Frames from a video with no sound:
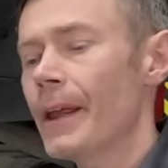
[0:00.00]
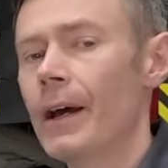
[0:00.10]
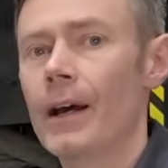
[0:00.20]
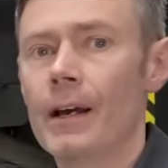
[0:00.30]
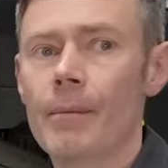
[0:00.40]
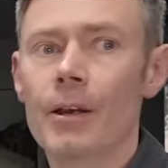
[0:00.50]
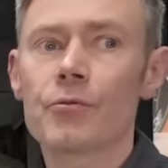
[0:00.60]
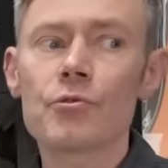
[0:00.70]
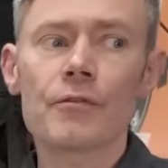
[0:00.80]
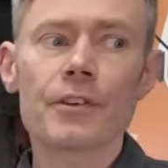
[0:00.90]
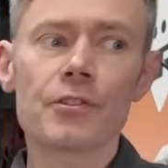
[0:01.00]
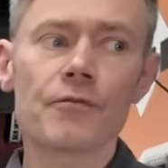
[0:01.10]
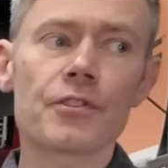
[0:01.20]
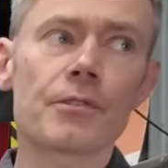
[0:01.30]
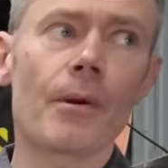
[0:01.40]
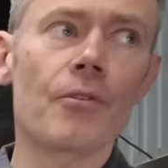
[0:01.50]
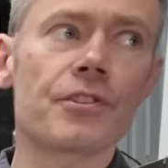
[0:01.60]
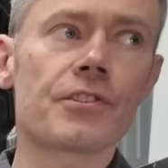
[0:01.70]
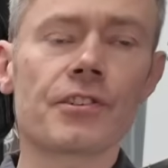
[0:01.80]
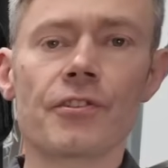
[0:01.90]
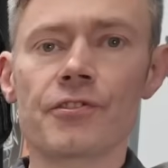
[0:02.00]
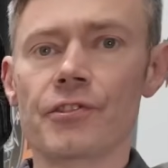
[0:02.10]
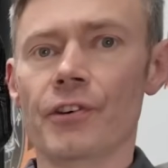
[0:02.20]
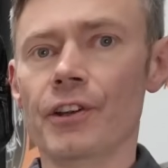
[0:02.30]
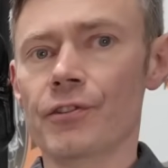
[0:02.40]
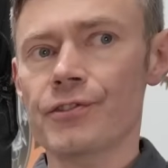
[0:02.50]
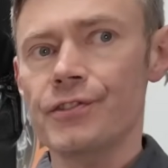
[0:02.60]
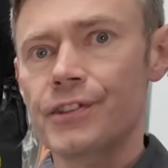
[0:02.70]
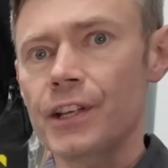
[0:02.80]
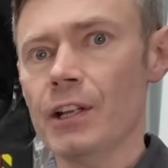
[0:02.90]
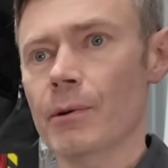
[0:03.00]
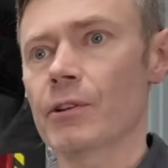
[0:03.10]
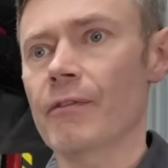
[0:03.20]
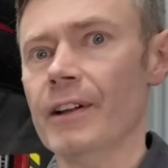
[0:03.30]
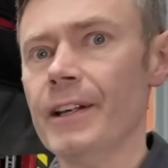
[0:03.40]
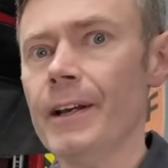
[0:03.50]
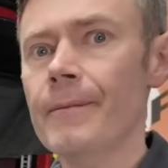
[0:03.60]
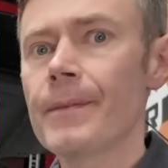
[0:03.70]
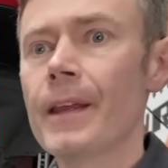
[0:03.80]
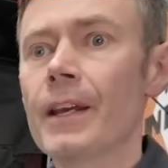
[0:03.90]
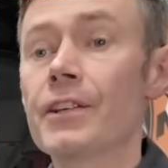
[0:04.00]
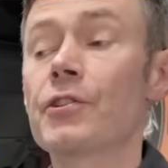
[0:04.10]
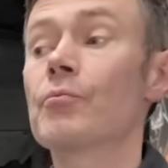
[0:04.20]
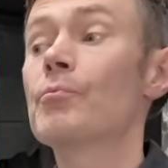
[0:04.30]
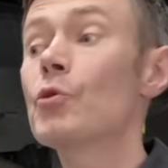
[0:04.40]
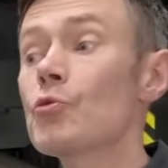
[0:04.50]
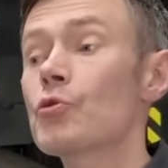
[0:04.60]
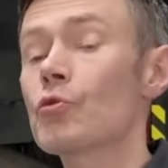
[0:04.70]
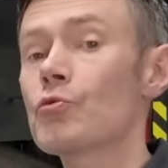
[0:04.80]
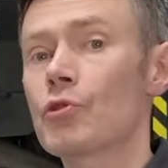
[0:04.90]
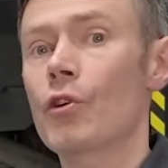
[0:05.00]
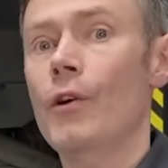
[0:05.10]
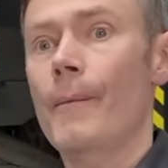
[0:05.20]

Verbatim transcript: e, mają dużo większą wytrzymałość, jeżeli chodzi o ilość cykli ładowania i są dużo, dużo